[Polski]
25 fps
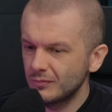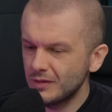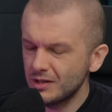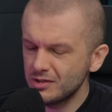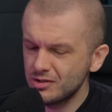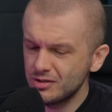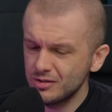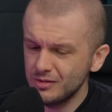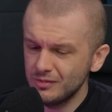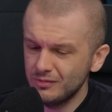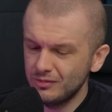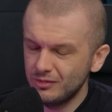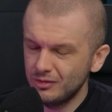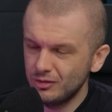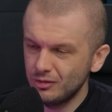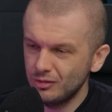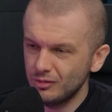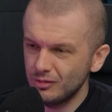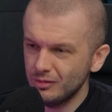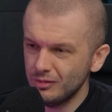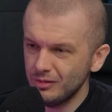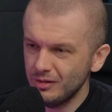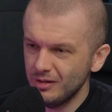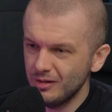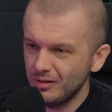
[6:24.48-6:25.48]
Znaczy
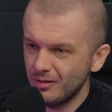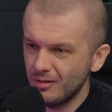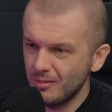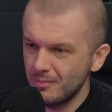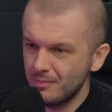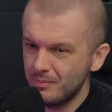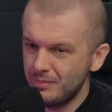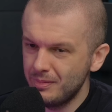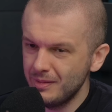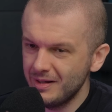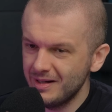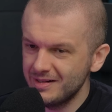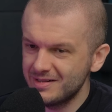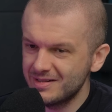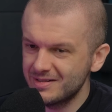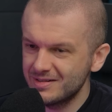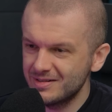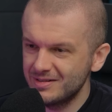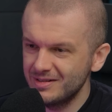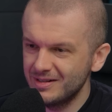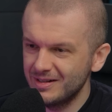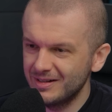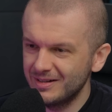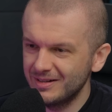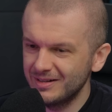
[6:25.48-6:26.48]
trochę
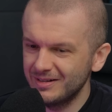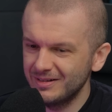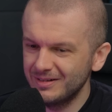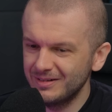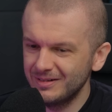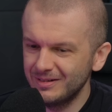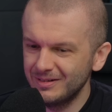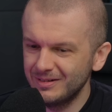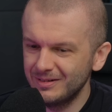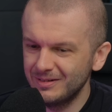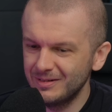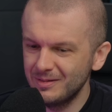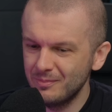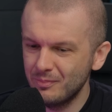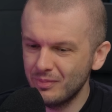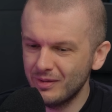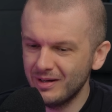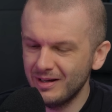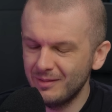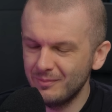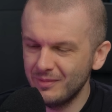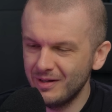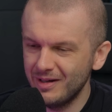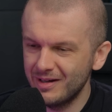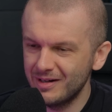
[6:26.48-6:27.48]
obecnie y,
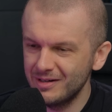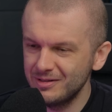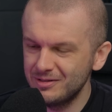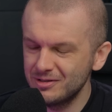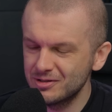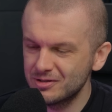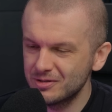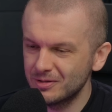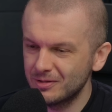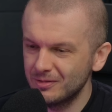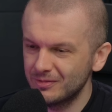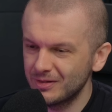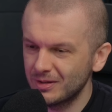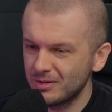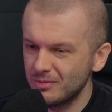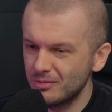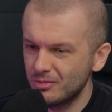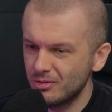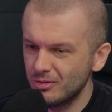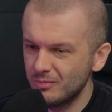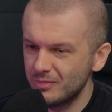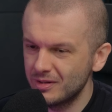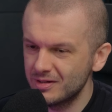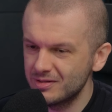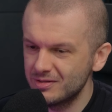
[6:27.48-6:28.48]
pcham Heritycznego w taką
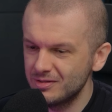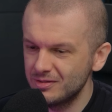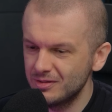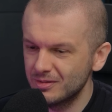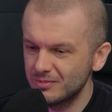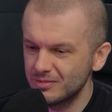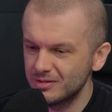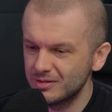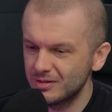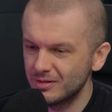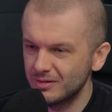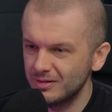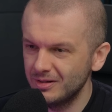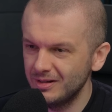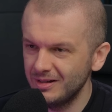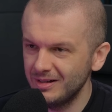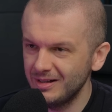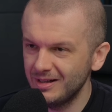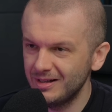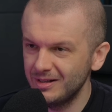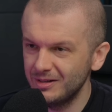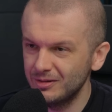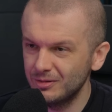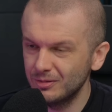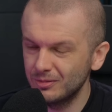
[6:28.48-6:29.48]
komercyjną stronę,
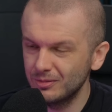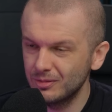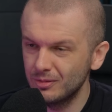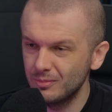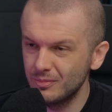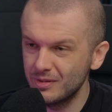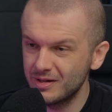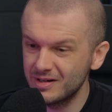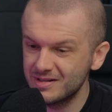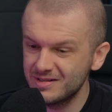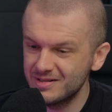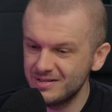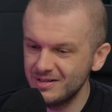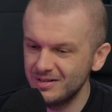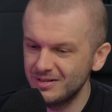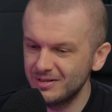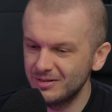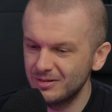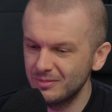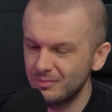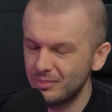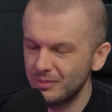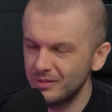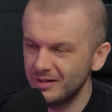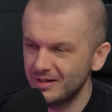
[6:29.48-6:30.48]
ale to komercyjne
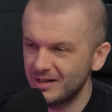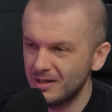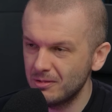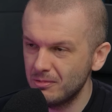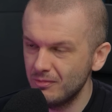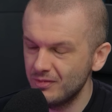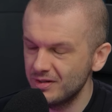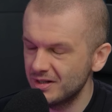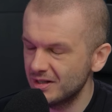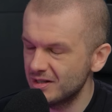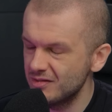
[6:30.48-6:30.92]
to polega głównie na